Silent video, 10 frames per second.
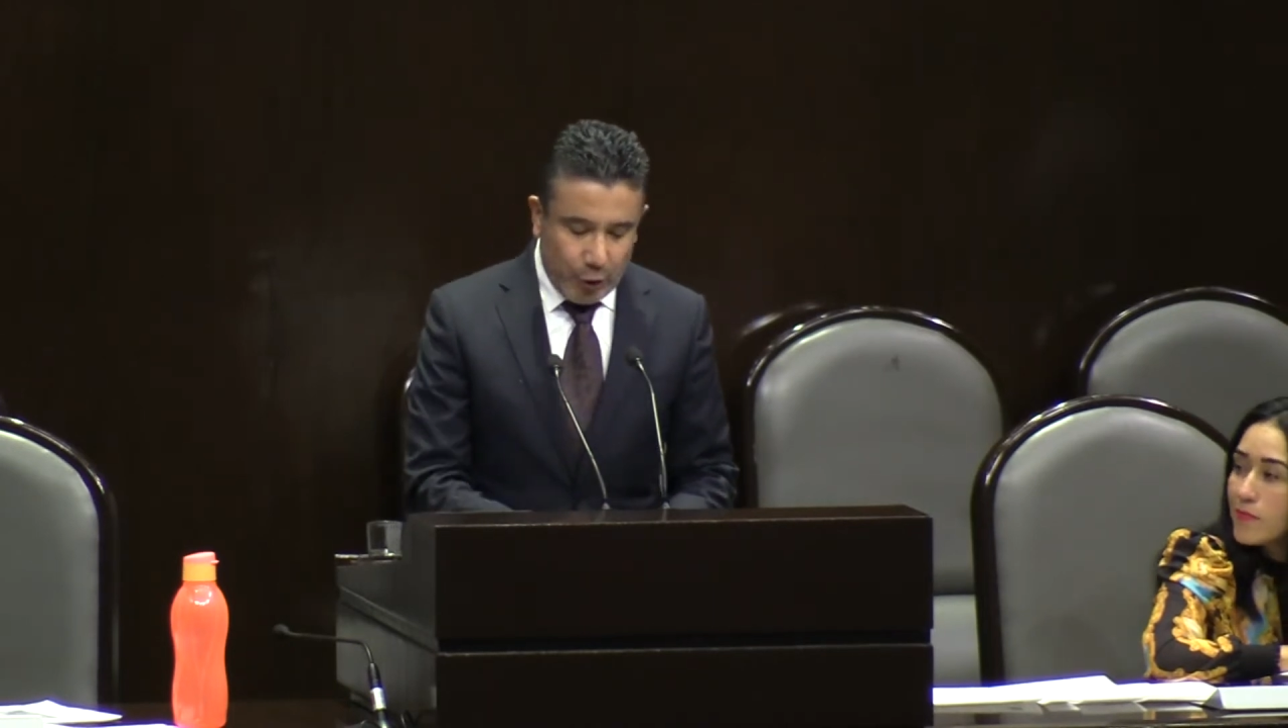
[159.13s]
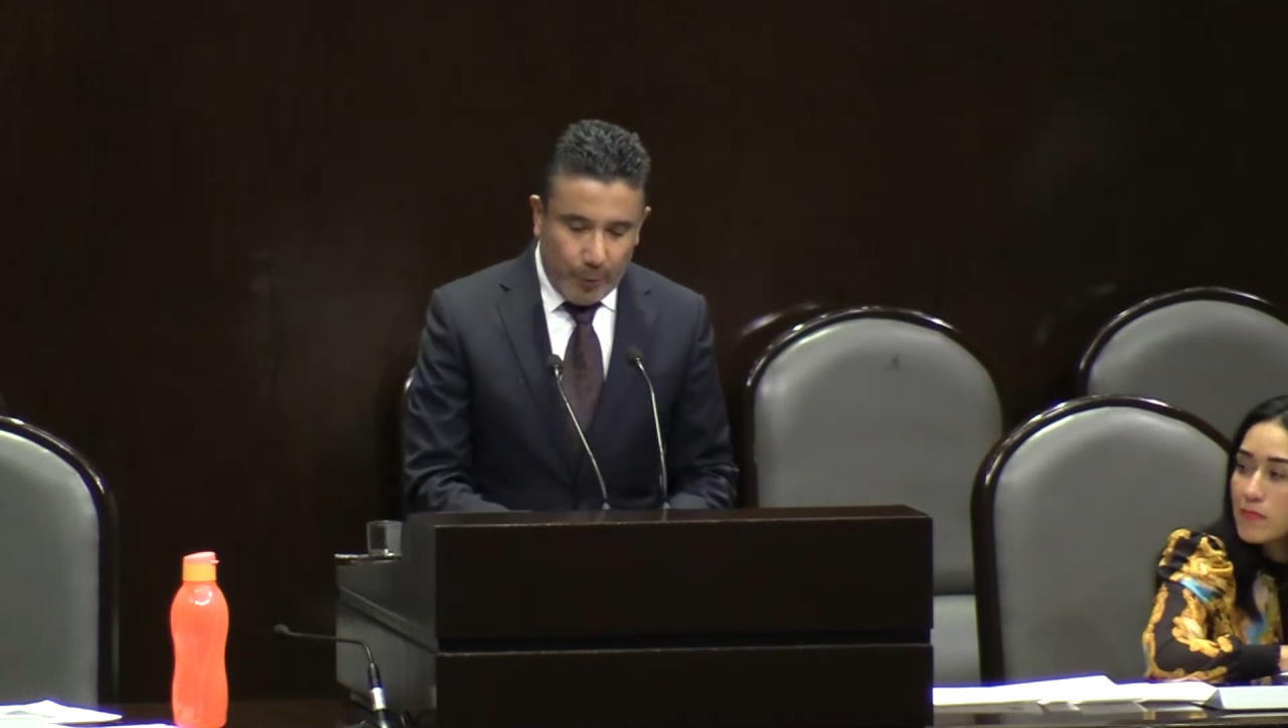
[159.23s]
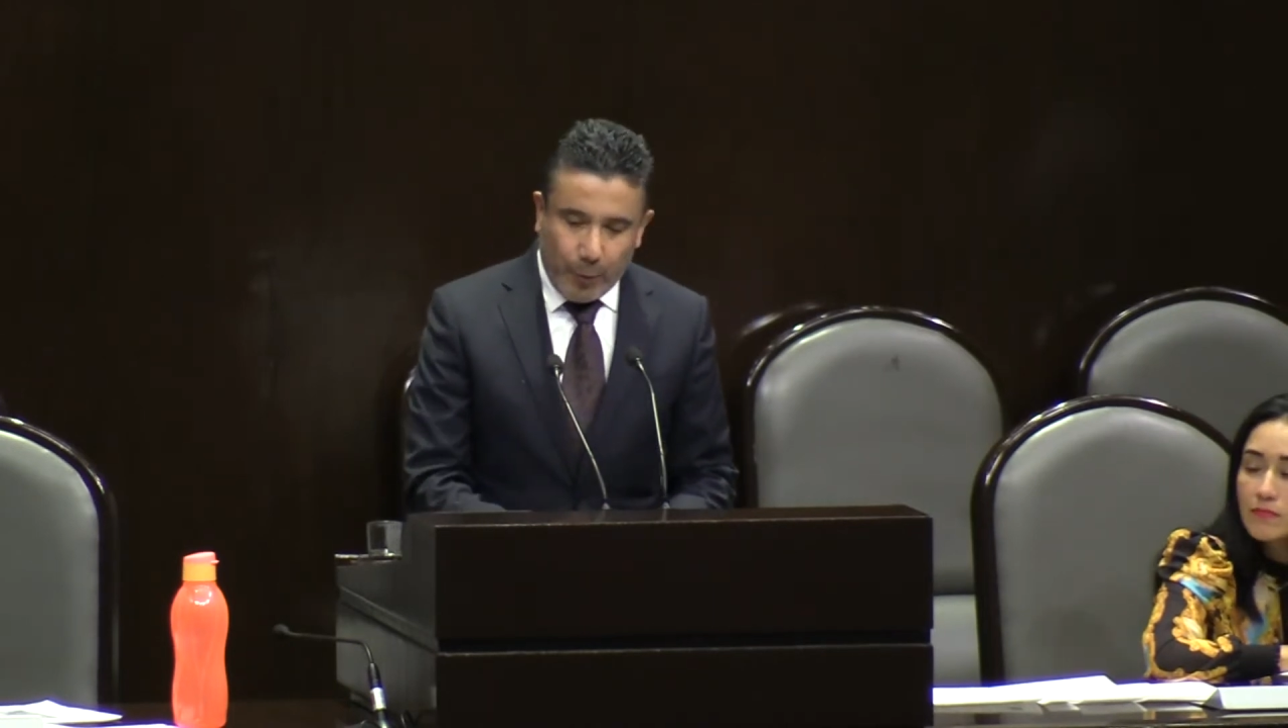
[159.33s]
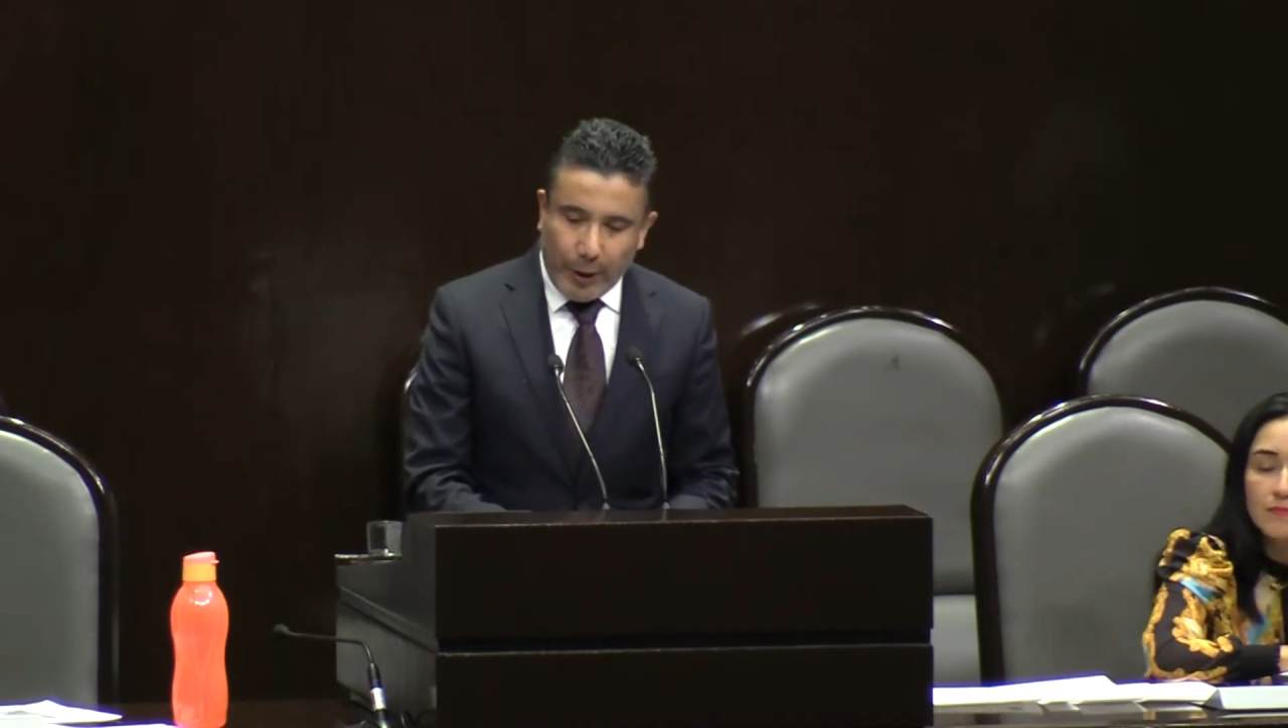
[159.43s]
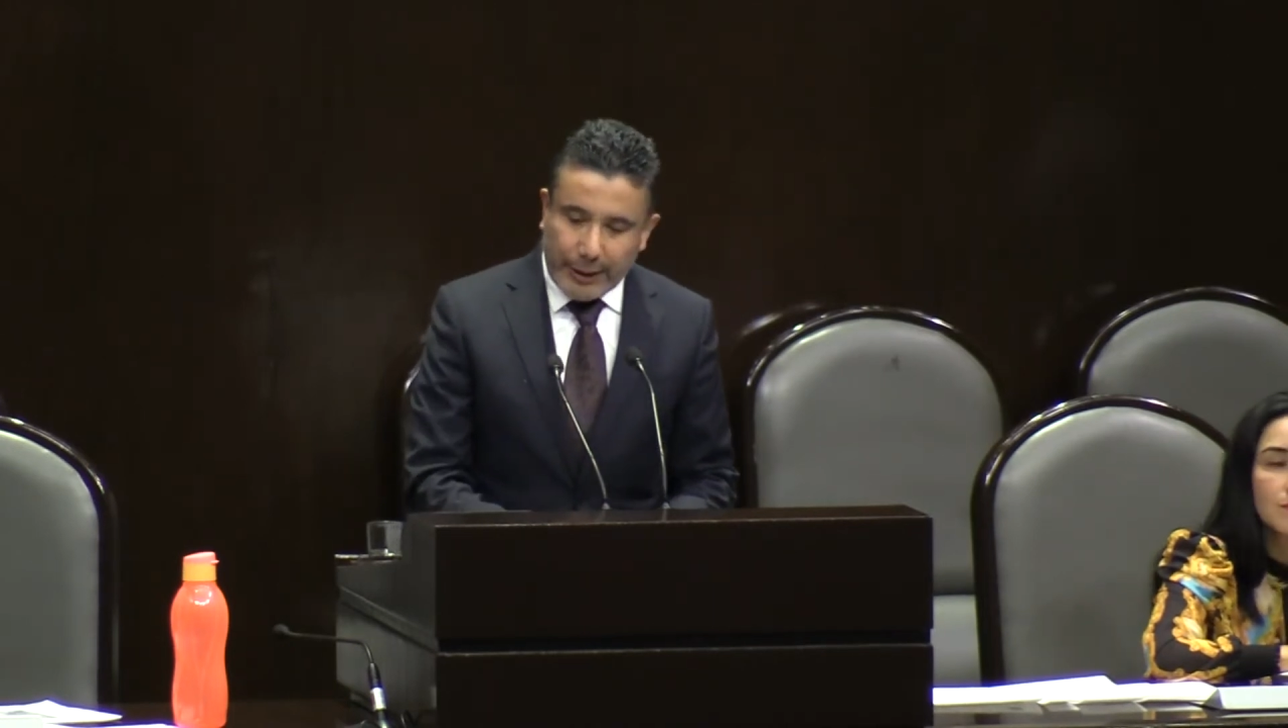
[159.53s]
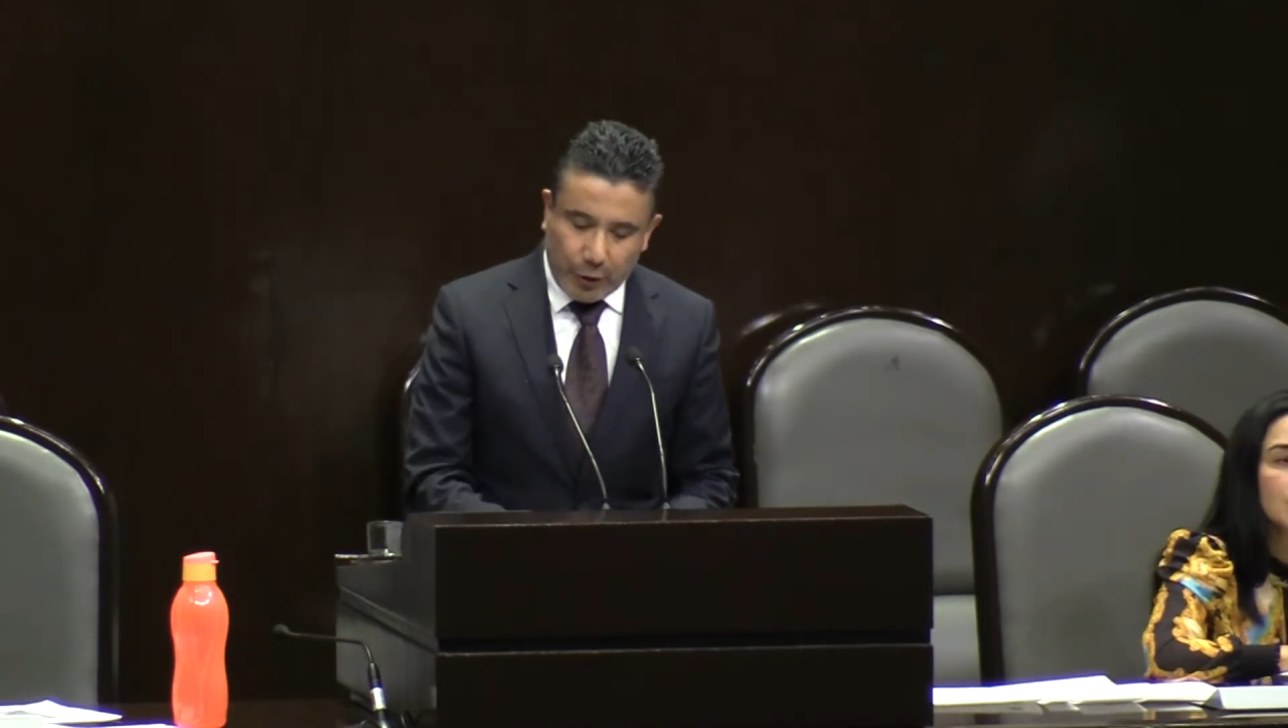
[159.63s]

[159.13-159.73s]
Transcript: o por las